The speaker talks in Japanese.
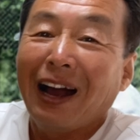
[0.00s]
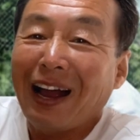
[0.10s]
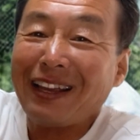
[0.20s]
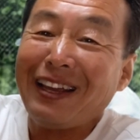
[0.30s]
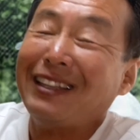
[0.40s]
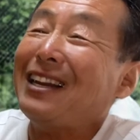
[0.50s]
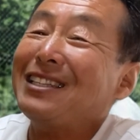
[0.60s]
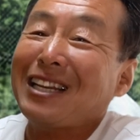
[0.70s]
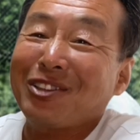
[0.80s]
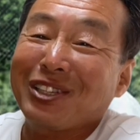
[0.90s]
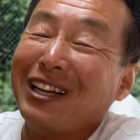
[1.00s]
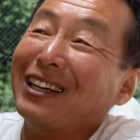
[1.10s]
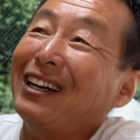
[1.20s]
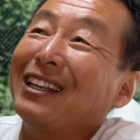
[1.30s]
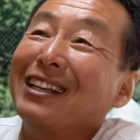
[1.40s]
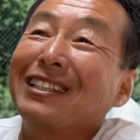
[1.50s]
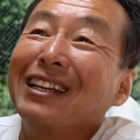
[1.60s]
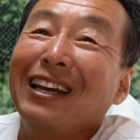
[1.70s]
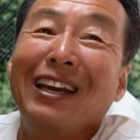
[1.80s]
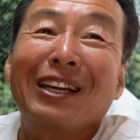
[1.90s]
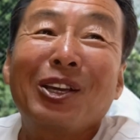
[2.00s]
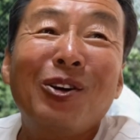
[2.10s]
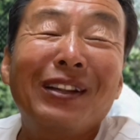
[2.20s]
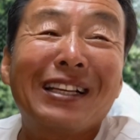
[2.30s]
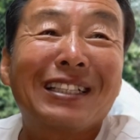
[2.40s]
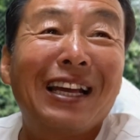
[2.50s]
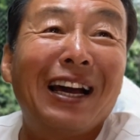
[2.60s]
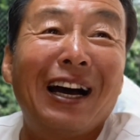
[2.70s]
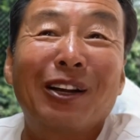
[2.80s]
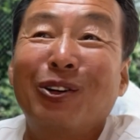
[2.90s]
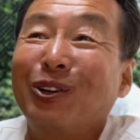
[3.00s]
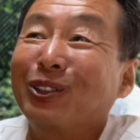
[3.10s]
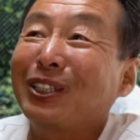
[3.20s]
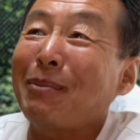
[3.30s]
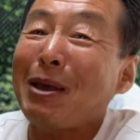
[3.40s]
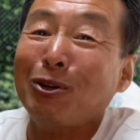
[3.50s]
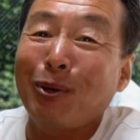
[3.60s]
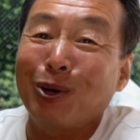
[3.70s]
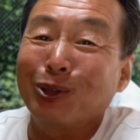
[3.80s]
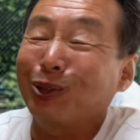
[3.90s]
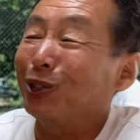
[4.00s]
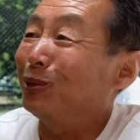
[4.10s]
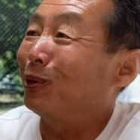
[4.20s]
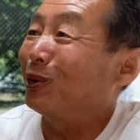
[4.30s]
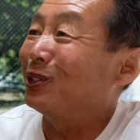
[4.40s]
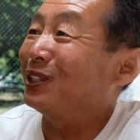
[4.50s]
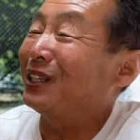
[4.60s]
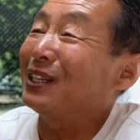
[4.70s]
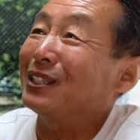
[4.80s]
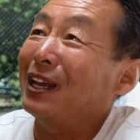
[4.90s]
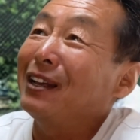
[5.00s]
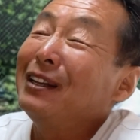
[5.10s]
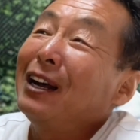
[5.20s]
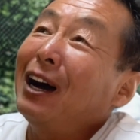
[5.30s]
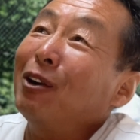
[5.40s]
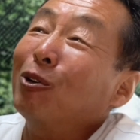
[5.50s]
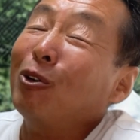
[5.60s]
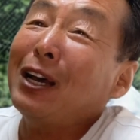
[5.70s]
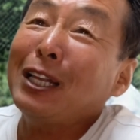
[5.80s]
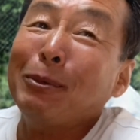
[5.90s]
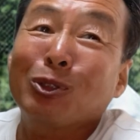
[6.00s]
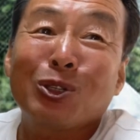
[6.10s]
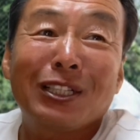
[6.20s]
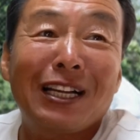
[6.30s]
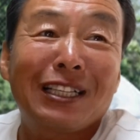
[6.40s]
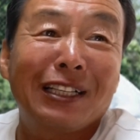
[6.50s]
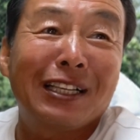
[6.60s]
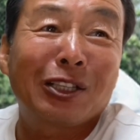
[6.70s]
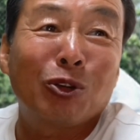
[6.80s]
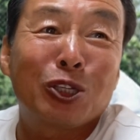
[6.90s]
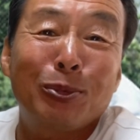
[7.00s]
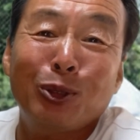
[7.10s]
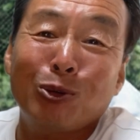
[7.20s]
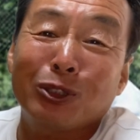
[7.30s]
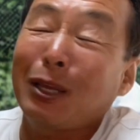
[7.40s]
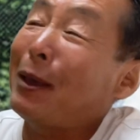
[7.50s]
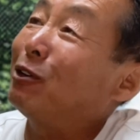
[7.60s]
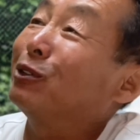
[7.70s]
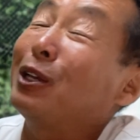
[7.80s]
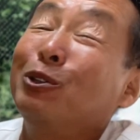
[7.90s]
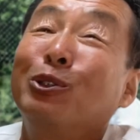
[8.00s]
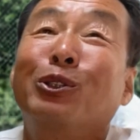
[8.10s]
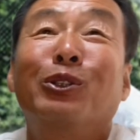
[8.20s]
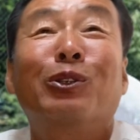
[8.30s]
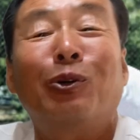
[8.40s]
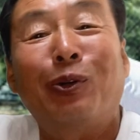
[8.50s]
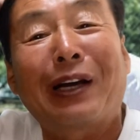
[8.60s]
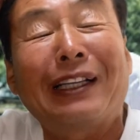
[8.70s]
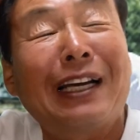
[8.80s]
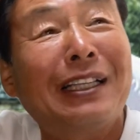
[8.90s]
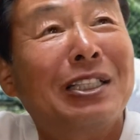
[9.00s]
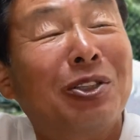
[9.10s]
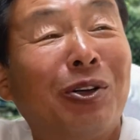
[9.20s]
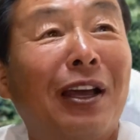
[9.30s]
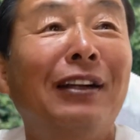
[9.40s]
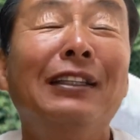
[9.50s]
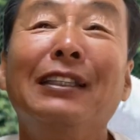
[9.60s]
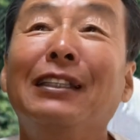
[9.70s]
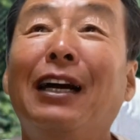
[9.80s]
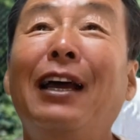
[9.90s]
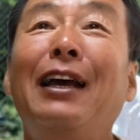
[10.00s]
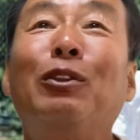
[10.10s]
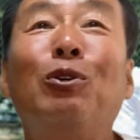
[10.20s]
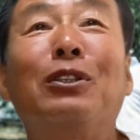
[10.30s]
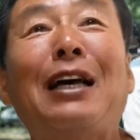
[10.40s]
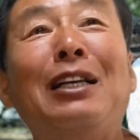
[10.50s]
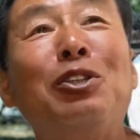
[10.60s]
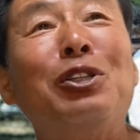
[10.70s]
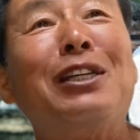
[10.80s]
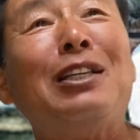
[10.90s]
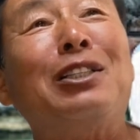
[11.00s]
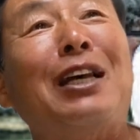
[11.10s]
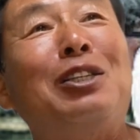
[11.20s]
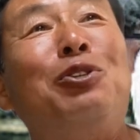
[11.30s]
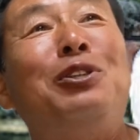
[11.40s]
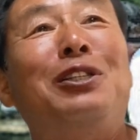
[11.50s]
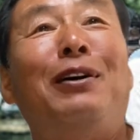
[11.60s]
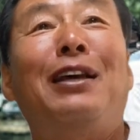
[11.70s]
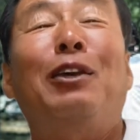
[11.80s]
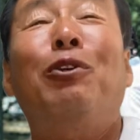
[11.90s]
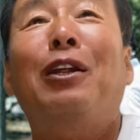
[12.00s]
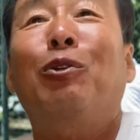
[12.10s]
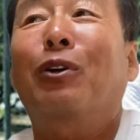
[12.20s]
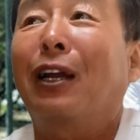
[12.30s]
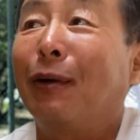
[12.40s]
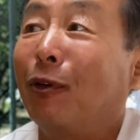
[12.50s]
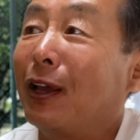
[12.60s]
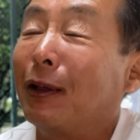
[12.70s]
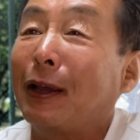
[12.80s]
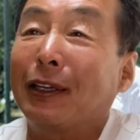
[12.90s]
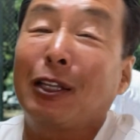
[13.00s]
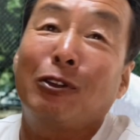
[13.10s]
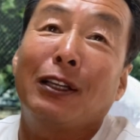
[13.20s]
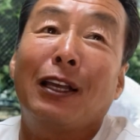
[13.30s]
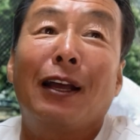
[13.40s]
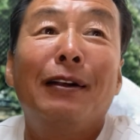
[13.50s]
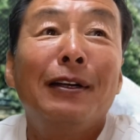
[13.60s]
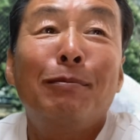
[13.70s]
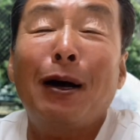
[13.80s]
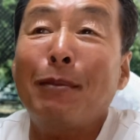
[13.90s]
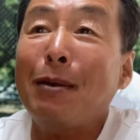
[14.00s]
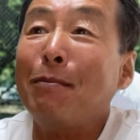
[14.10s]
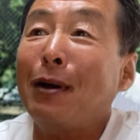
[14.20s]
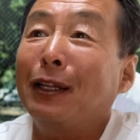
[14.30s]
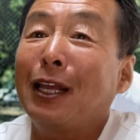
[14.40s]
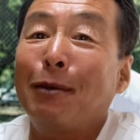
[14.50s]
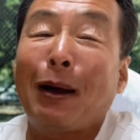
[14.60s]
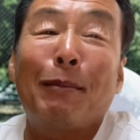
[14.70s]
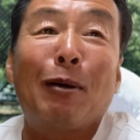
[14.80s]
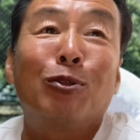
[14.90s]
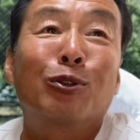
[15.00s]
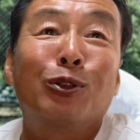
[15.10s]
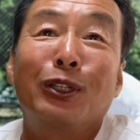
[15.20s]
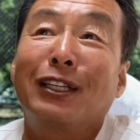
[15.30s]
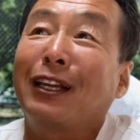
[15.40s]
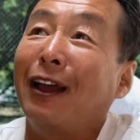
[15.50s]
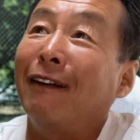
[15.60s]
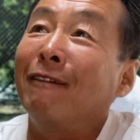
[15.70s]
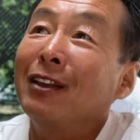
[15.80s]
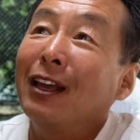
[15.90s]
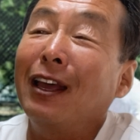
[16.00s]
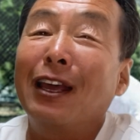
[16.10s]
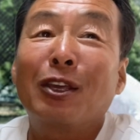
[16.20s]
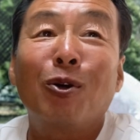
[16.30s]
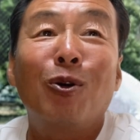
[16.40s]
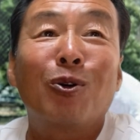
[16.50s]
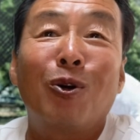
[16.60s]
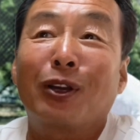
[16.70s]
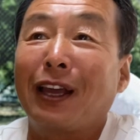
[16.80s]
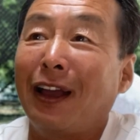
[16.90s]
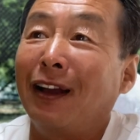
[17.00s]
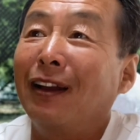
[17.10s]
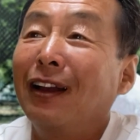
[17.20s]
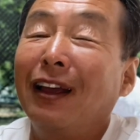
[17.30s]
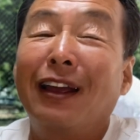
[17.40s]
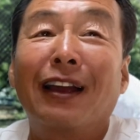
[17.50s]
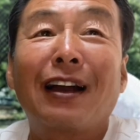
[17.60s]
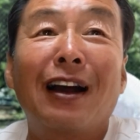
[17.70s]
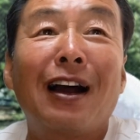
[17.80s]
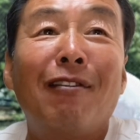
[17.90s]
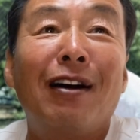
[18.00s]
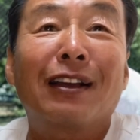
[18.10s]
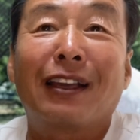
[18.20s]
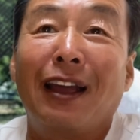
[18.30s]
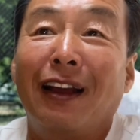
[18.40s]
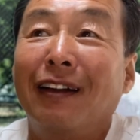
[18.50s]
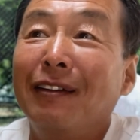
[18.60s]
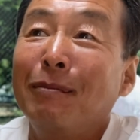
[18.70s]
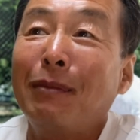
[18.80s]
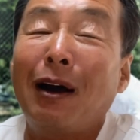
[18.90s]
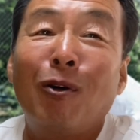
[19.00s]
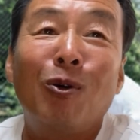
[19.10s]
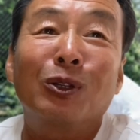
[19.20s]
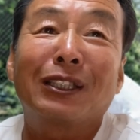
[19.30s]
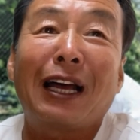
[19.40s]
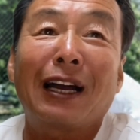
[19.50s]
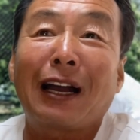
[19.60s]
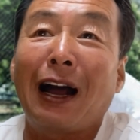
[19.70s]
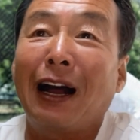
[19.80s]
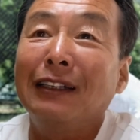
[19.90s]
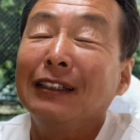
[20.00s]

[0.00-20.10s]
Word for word: はい、えー、テレサニニーシャーカーです。えー、今日はですね、あのー、攻めるボールというものについてですね、あの、この間も少し出したんですけど、しぶとく攻めるっていう、この課題ですよね。えっ、ー、と、30、4月30日はね、いろんなとこからもね、来てくれて、まあ、メンバーで言えば、まあ、福井県、えー、兵庫県、えー、香川県、まあ、大阪、